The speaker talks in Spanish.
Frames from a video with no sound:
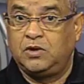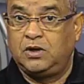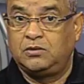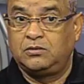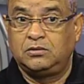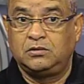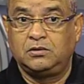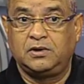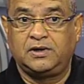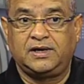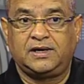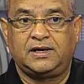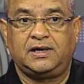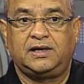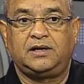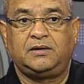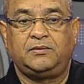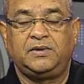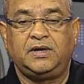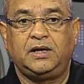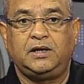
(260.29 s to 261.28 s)
algunos
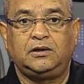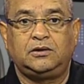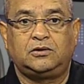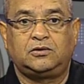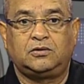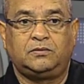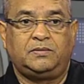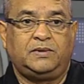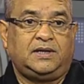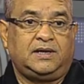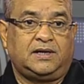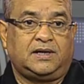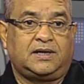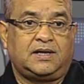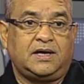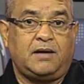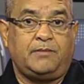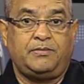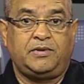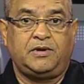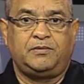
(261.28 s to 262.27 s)
requerimientos, ven
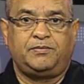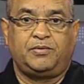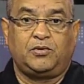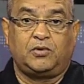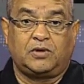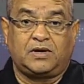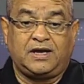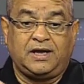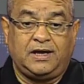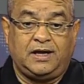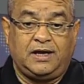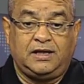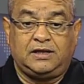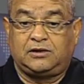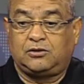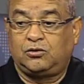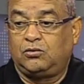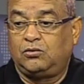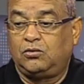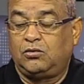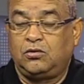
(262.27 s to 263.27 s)
acá, ¿por qué
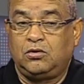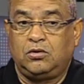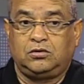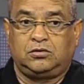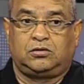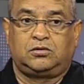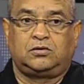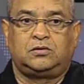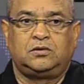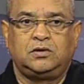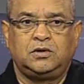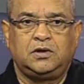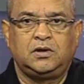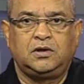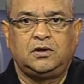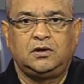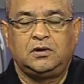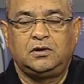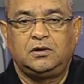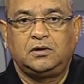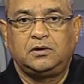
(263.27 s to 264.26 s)
esto o lo otro?
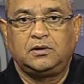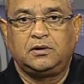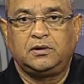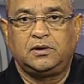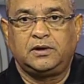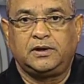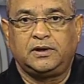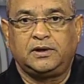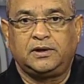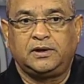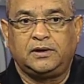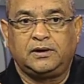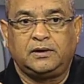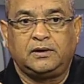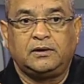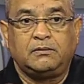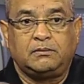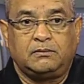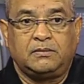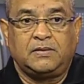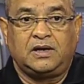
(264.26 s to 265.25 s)

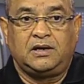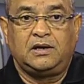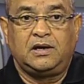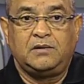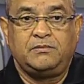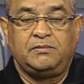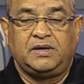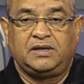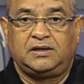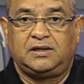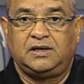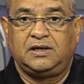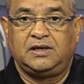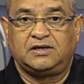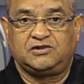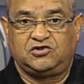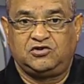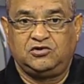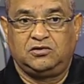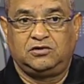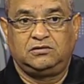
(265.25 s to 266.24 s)
Eh, en la
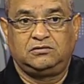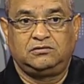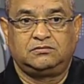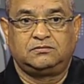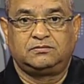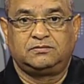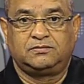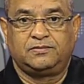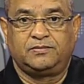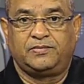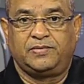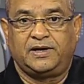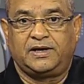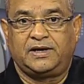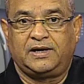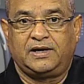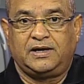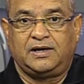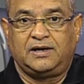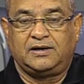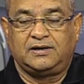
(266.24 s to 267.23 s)
investigación
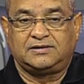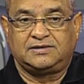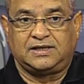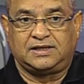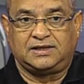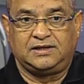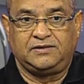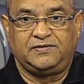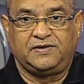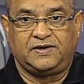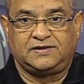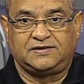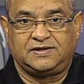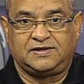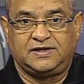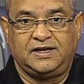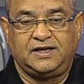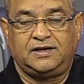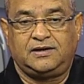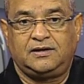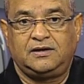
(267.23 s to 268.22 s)
para
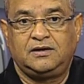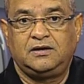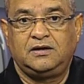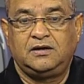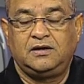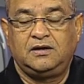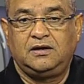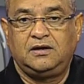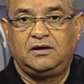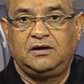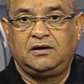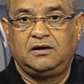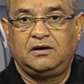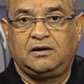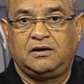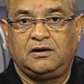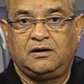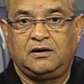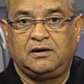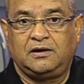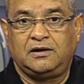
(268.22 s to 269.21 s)
satisfacer
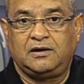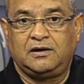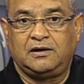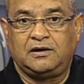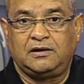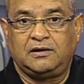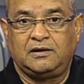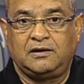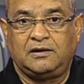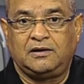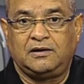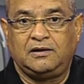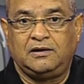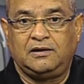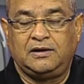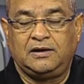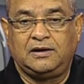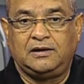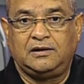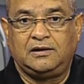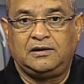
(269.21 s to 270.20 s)
eh,
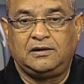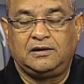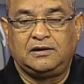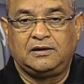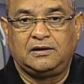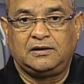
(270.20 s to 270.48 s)
eh,